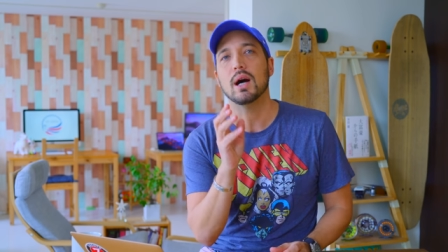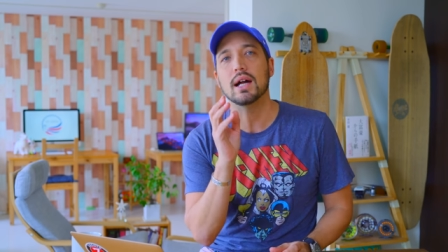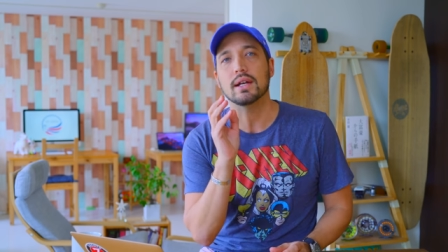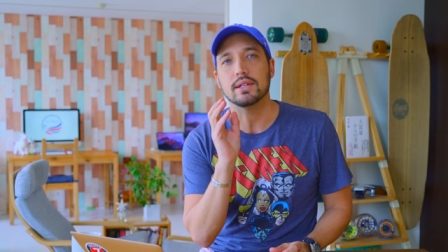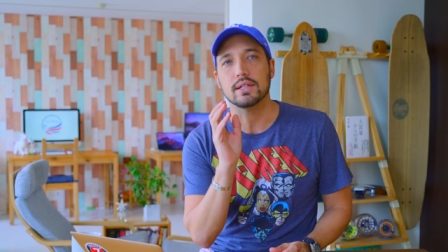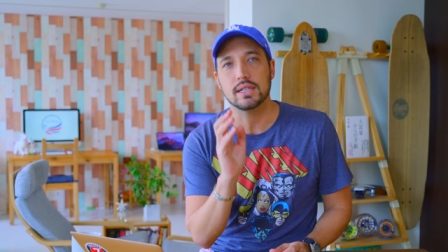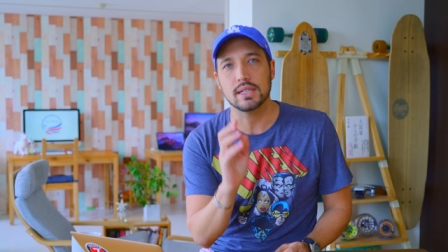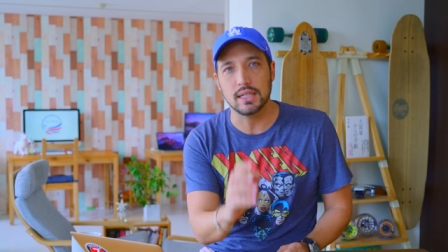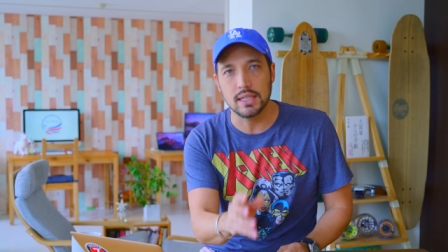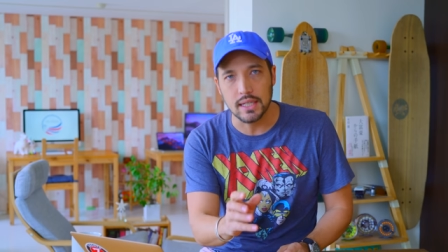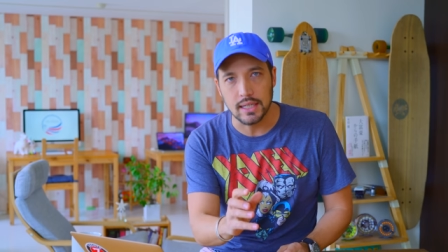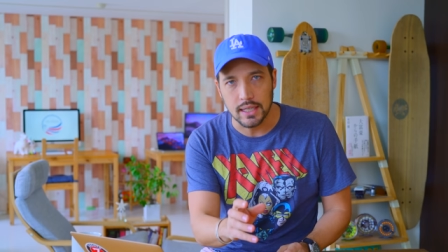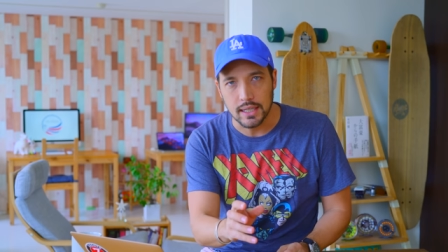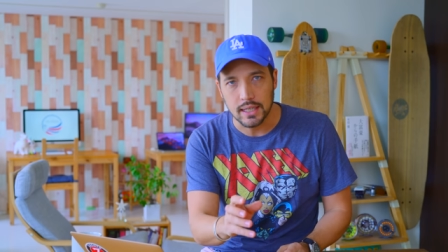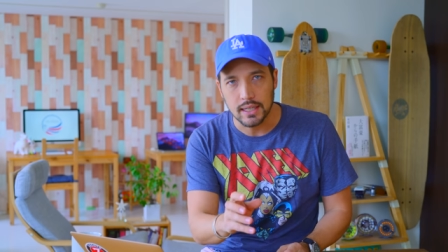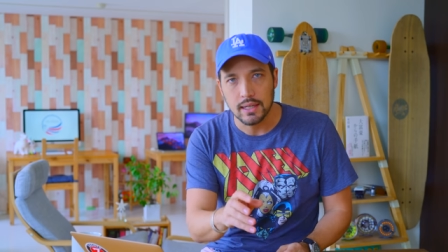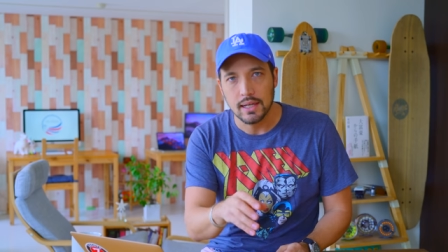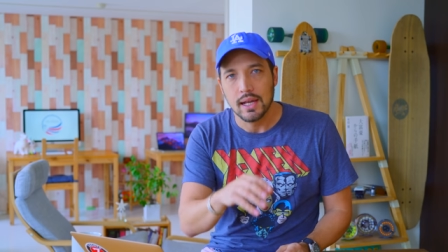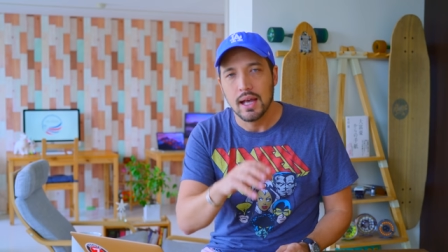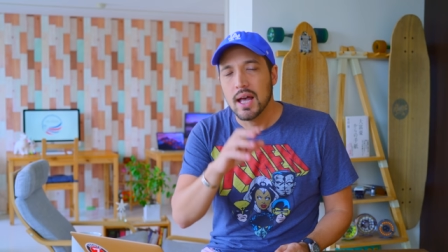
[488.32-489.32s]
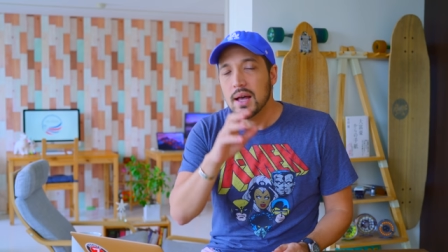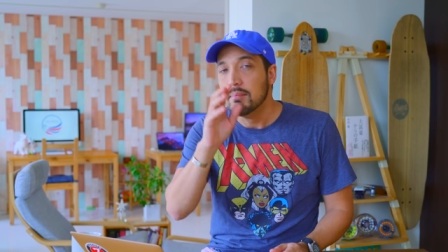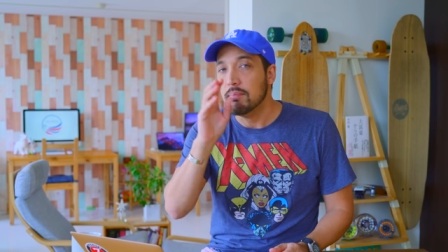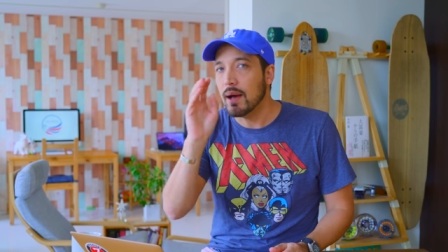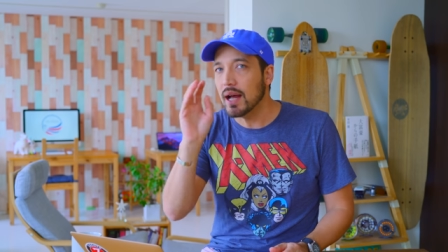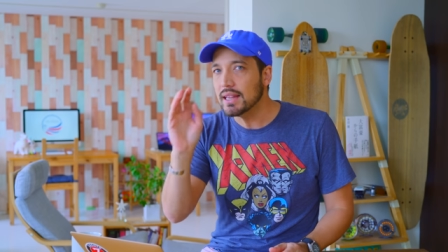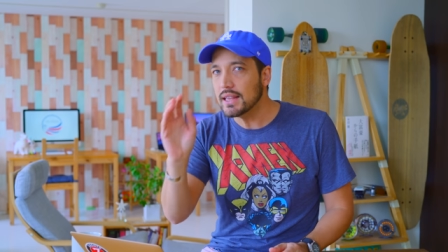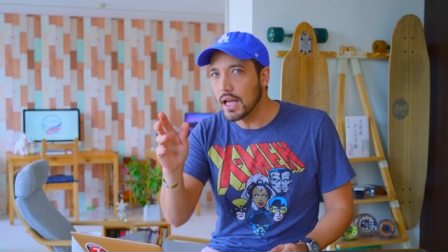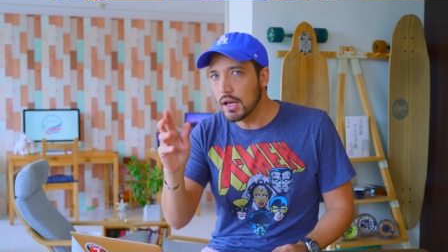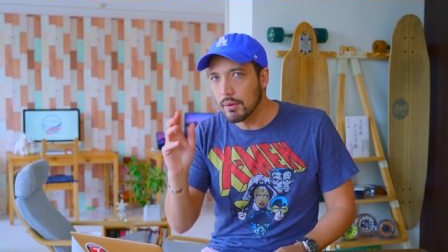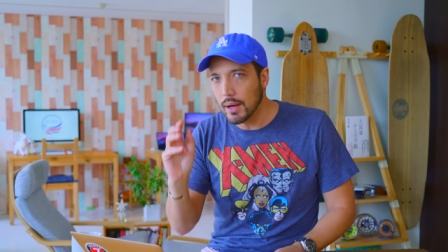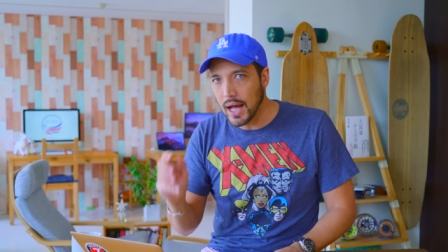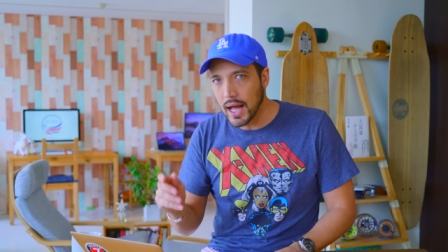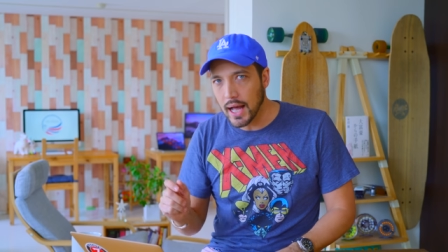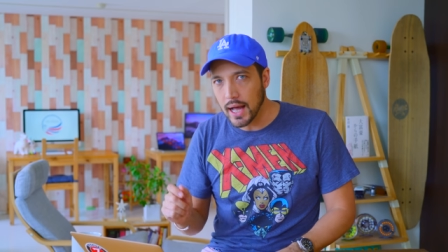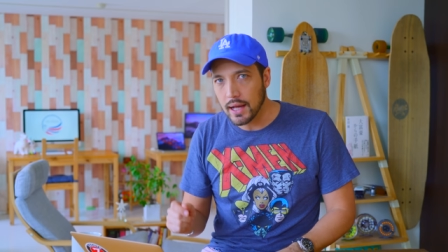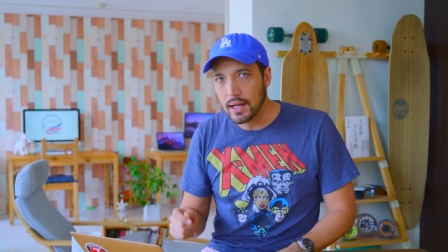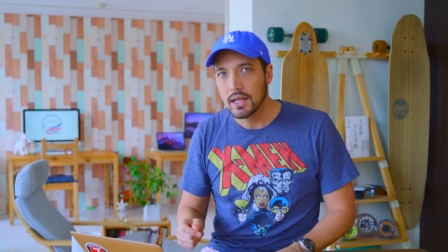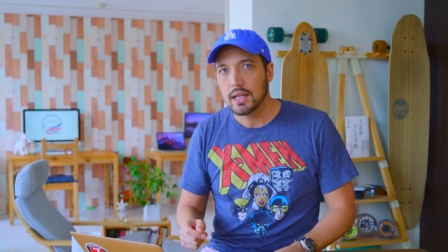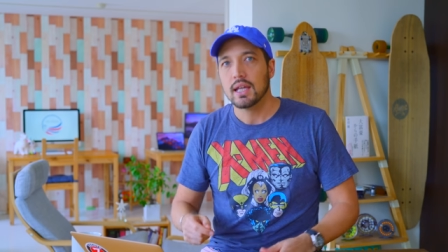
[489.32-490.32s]
もあるし、また
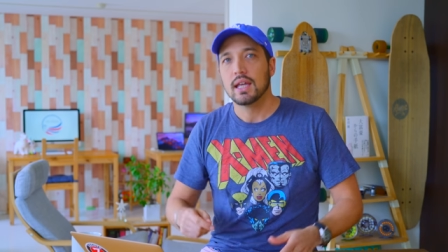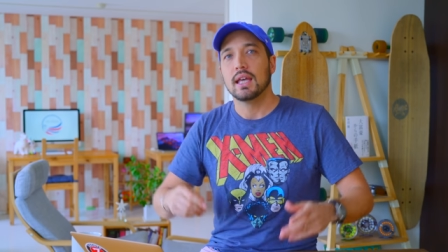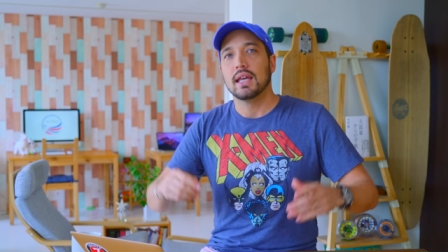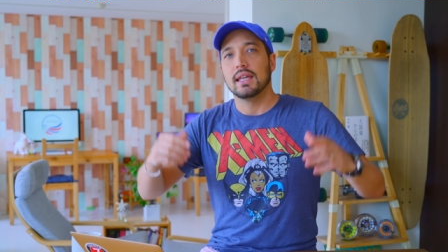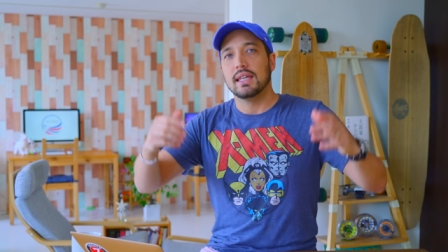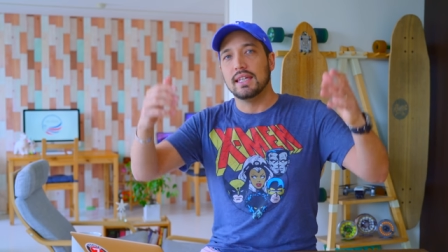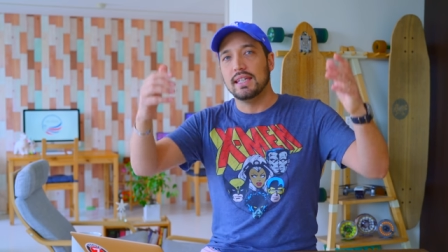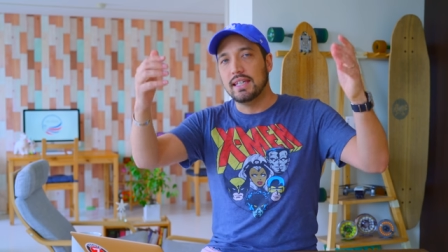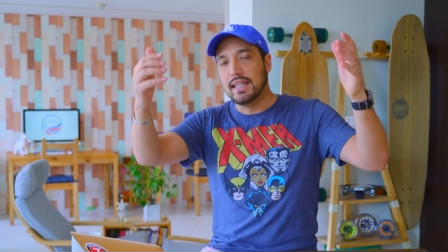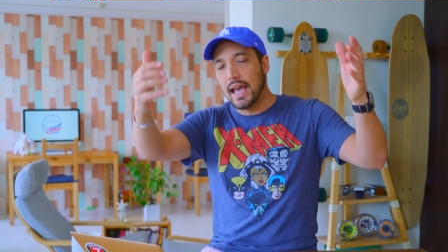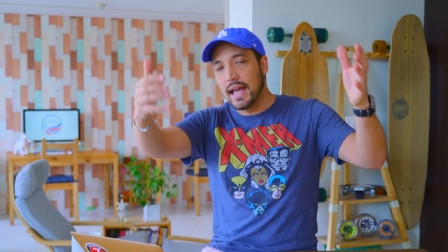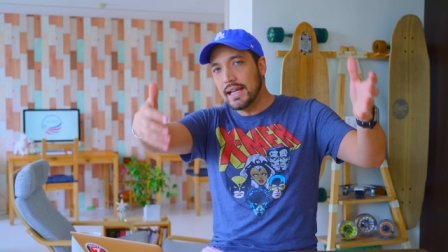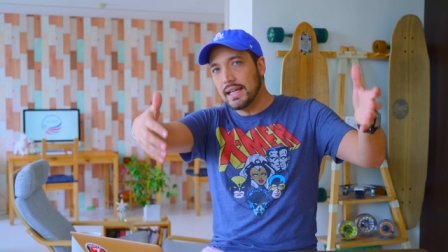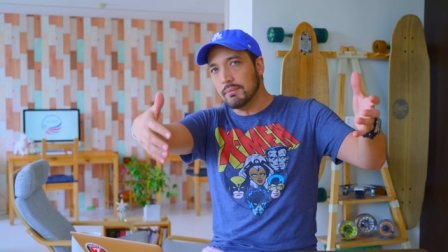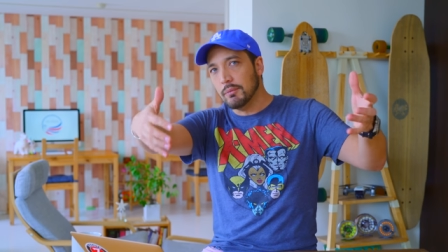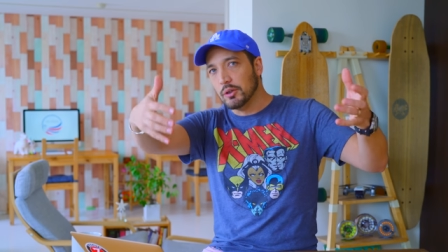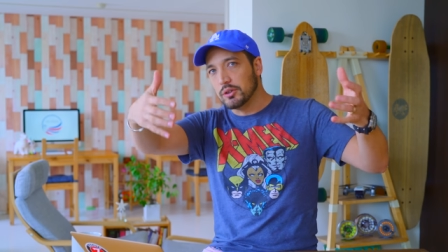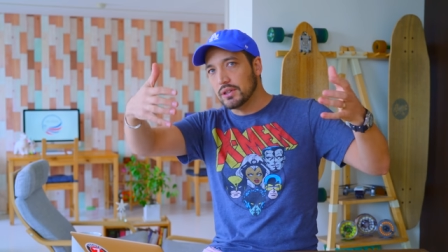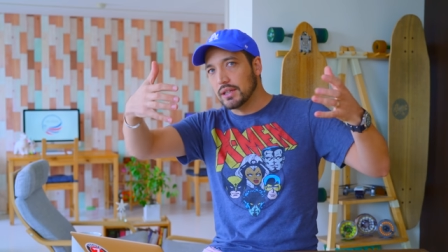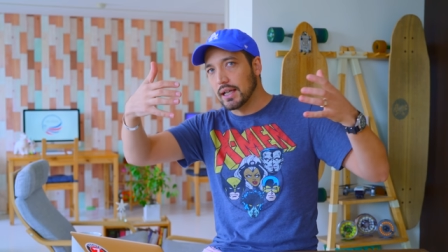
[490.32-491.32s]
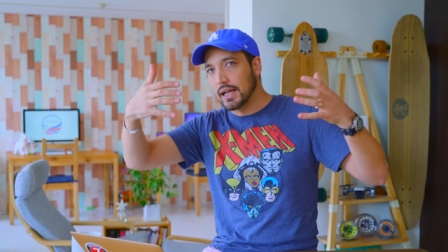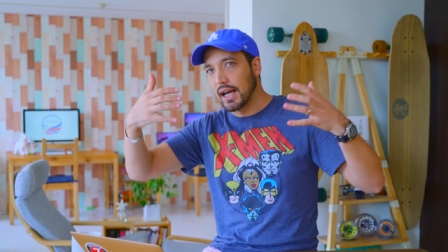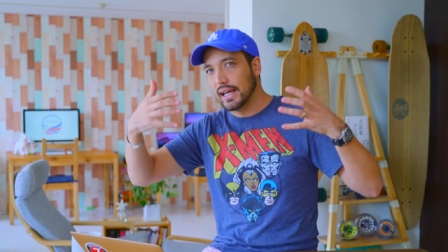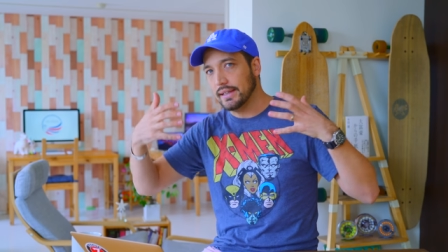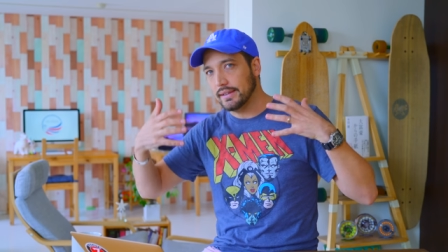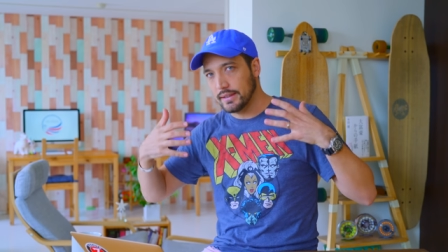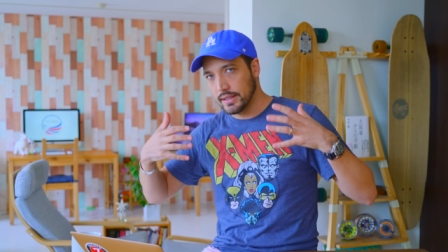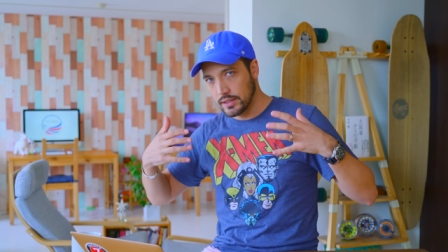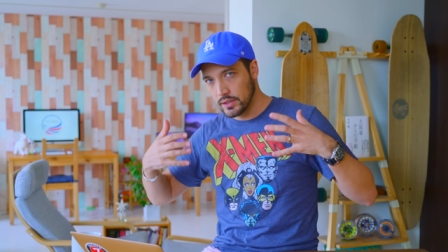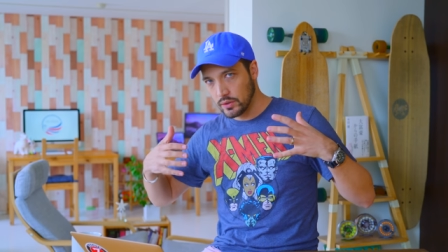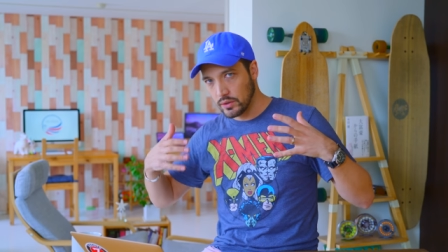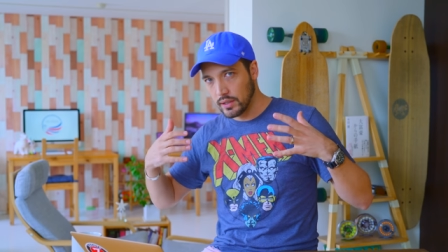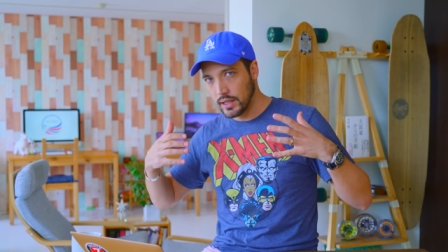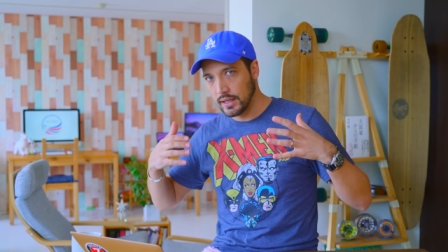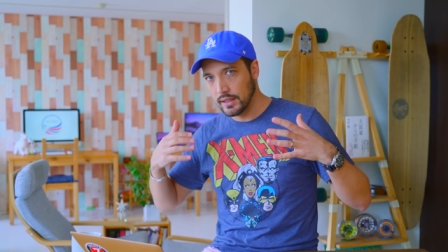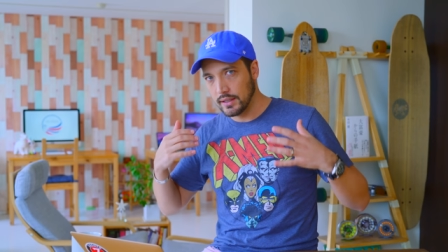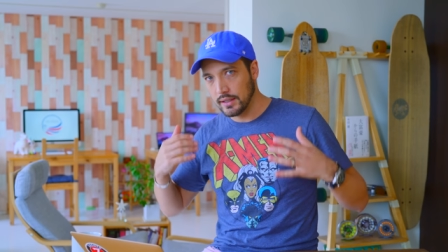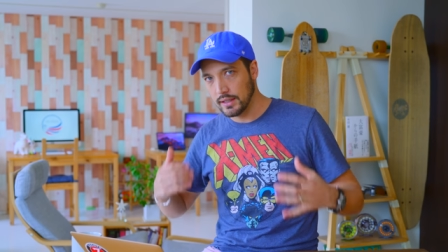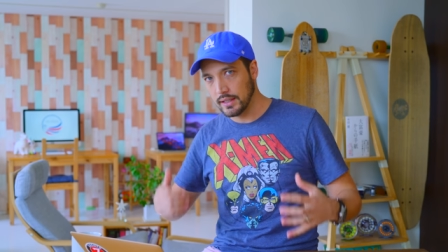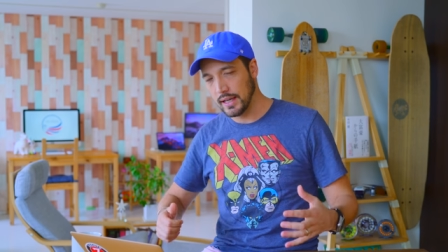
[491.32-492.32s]
は家に持って帰って、その
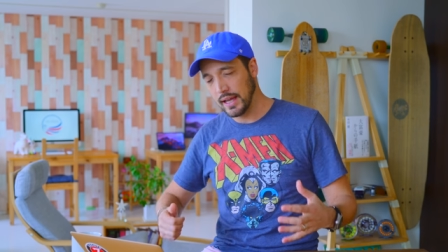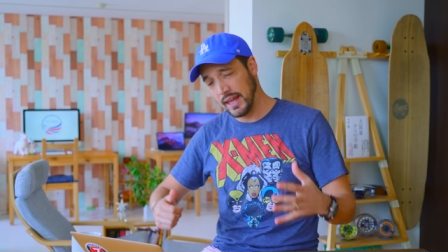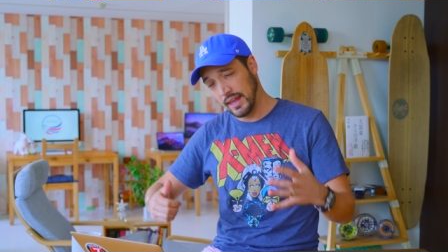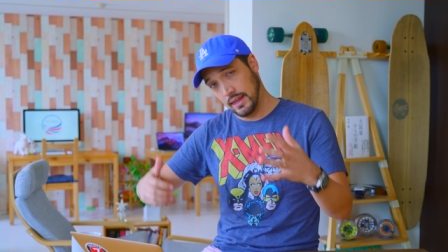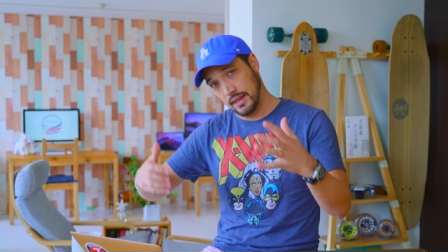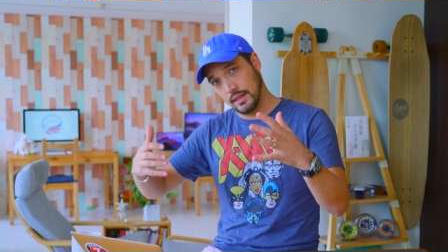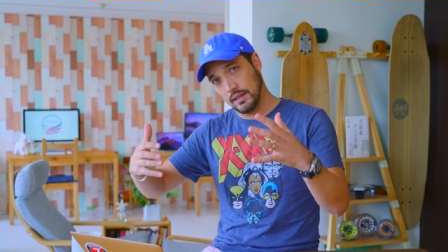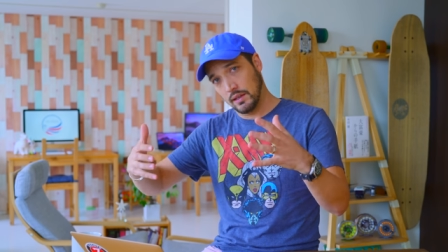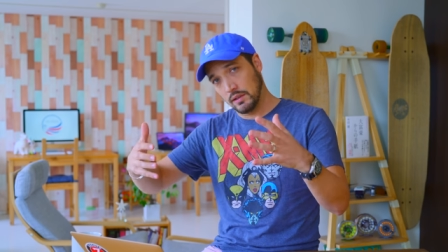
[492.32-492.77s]
エネルギーで、